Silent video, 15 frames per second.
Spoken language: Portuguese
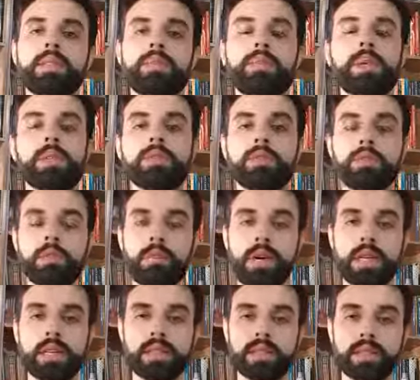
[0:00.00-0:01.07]
período de
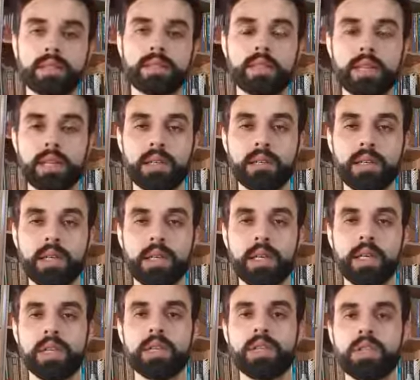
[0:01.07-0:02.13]
paralisação,
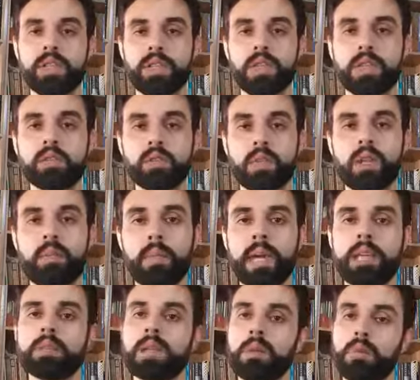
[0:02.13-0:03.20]
de
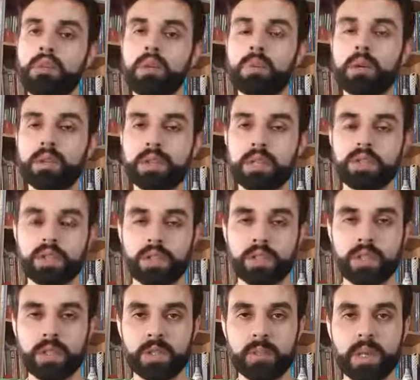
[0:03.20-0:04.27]
isolamento, que é muito importante a
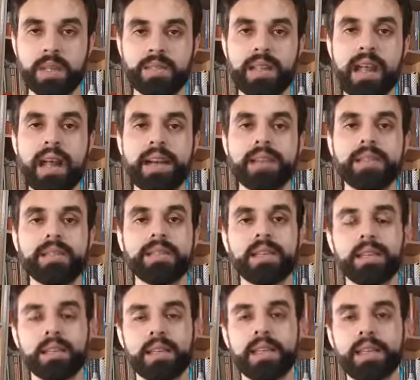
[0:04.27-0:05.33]
gente respeitar,
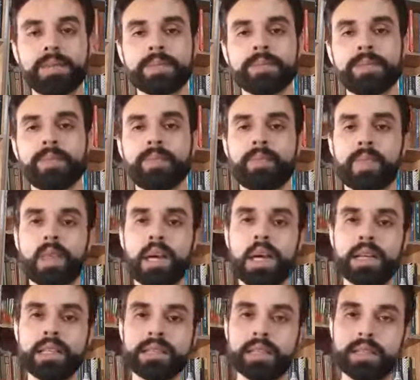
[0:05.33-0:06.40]
entender
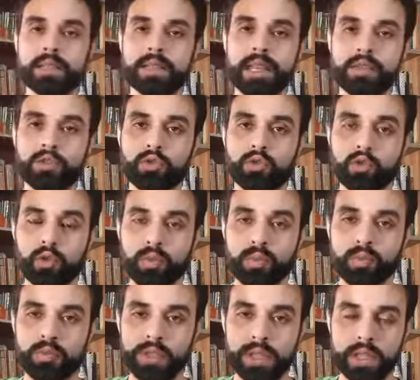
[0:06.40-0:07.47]
a necessidade dos
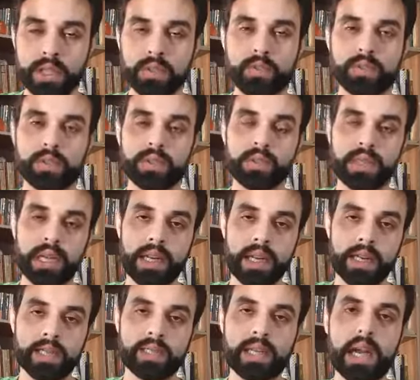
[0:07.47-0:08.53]
grupos de risco de estarem
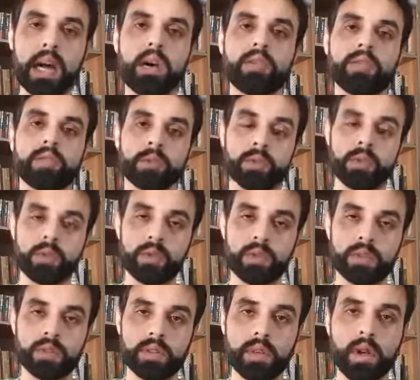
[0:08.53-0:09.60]
a salvo, as
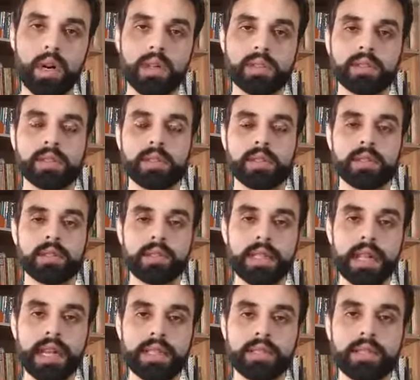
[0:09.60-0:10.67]
pessoas idosas e
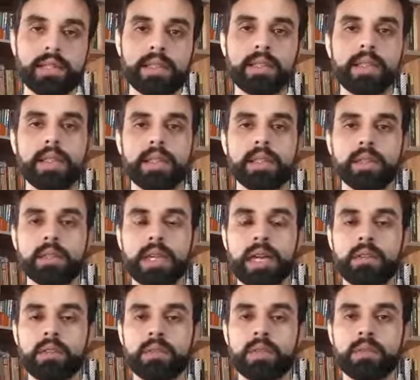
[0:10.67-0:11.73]
etc.
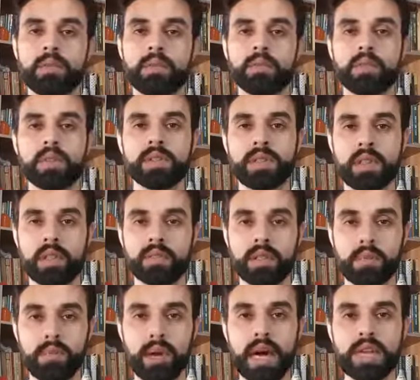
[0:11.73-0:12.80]
Certo? Então vamos fazer a nossa
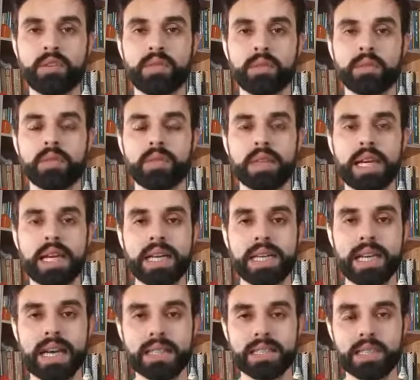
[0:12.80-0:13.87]
parte, vamos ficar em
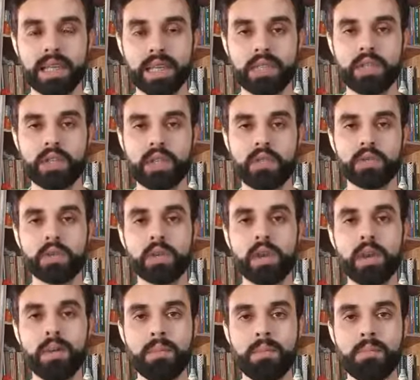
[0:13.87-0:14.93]
casa quietinhos,
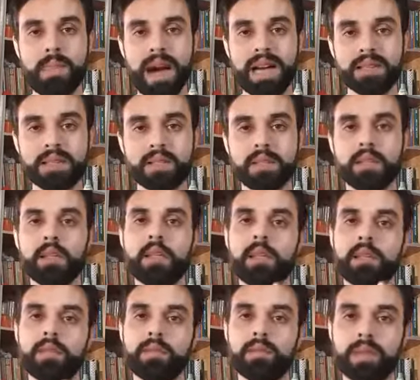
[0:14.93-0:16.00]
mas
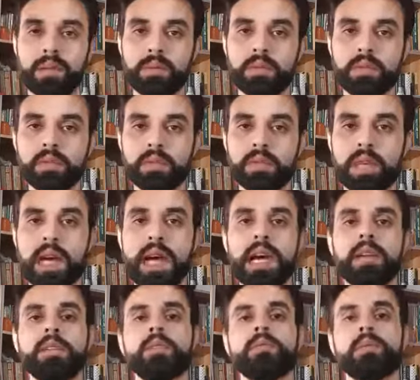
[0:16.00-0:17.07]
vamos
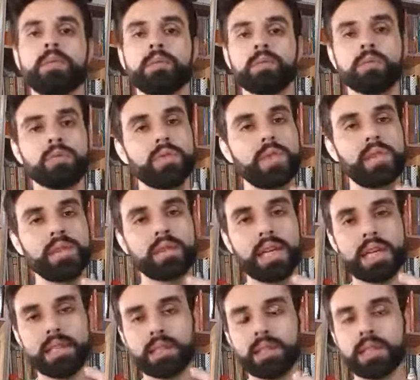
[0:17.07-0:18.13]
estudar, vamos
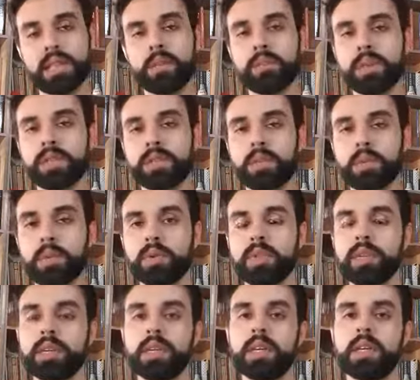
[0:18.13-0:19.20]
utilizar esse tempo para a gente
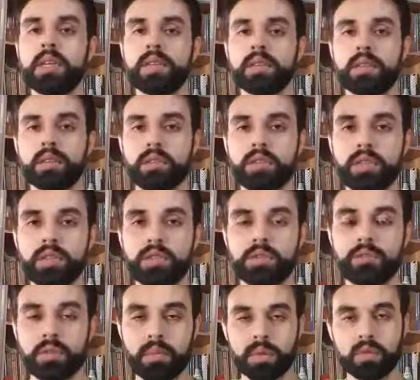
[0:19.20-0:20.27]
poder se nutrir de
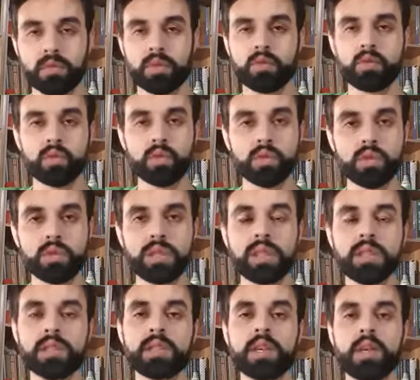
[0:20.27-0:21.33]
informações
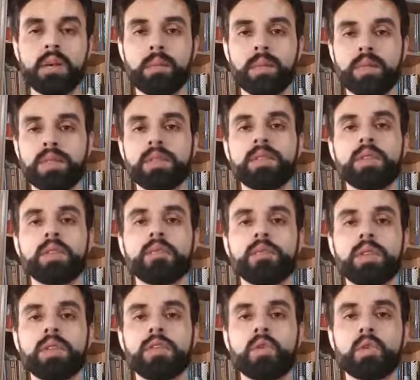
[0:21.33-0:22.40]
úteis, para a gente se
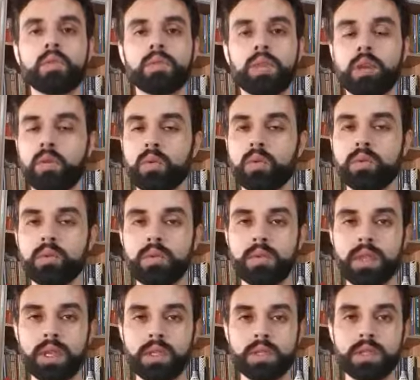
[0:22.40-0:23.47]
nutrir de conteúdo
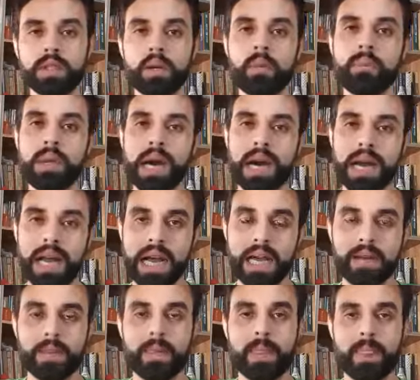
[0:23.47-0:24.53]
e a gente não
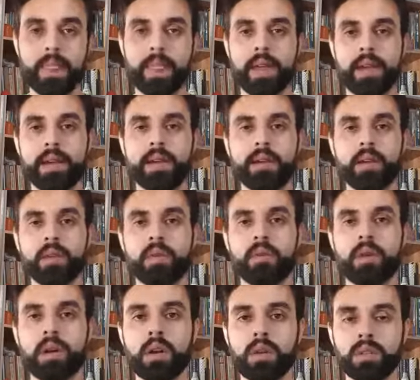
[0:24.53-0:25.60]
parar né,
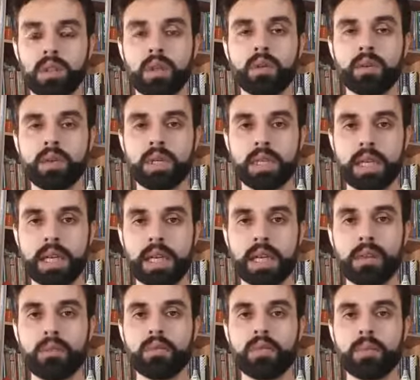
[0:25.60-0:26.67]
com a nossa rotina aí que é
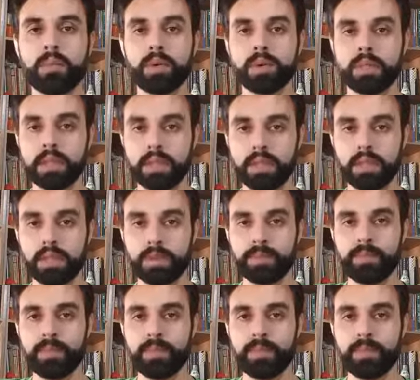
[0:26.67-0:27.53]
muito importante.